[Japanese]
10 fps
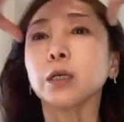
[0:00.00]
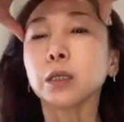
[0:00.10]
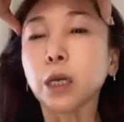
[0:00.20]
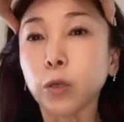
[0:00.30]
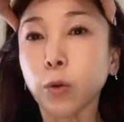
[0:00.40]

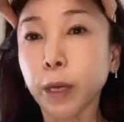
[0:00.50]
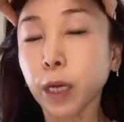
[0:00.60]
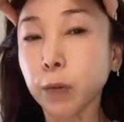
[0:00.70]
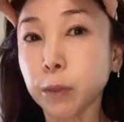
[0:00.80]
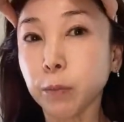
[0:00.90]
さあこめ
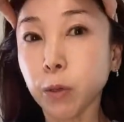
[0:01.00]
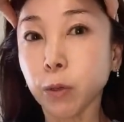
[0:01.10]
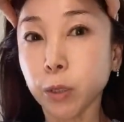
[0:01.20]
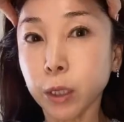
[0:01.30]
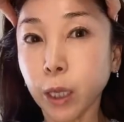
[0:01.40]
かみ
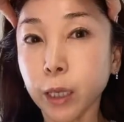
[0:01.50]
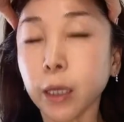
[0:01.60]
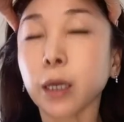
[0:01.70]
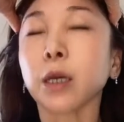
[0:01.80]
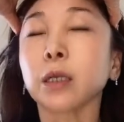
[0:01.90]
も置いて
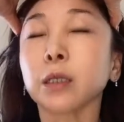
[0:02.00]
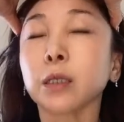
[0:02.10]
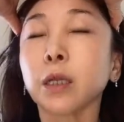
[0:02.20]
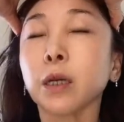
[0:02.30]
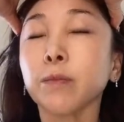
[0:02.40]
鼻から吸っ
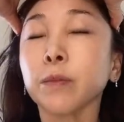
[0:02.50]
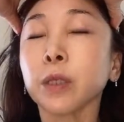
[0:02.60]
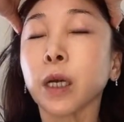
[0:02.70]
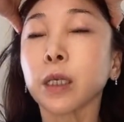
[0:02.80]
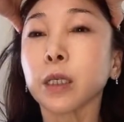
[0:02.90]
て
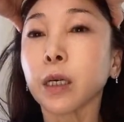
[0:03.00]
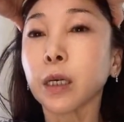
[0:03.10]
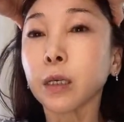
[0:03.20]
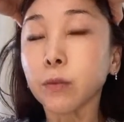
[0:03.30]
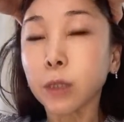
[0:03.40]
吐きなが
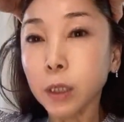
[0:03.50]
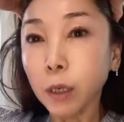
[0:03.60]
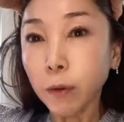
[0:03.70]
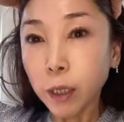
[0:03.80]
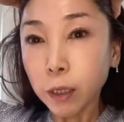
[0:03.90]
ら内
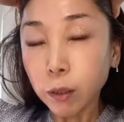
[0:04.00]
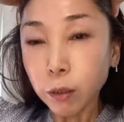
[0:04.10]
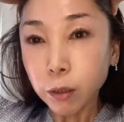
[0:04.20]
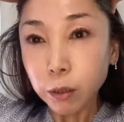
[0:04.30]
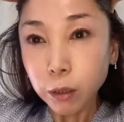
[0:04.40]
側へ
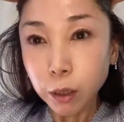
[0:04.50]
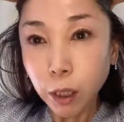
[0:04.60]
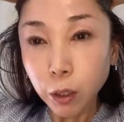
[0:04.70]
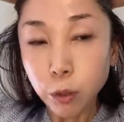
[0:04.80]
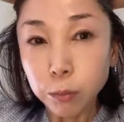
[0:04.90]
と入
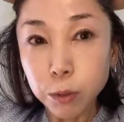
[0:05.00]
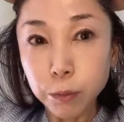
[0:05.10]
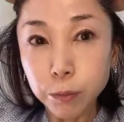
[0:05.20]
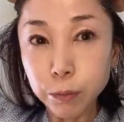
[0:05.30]
れ込む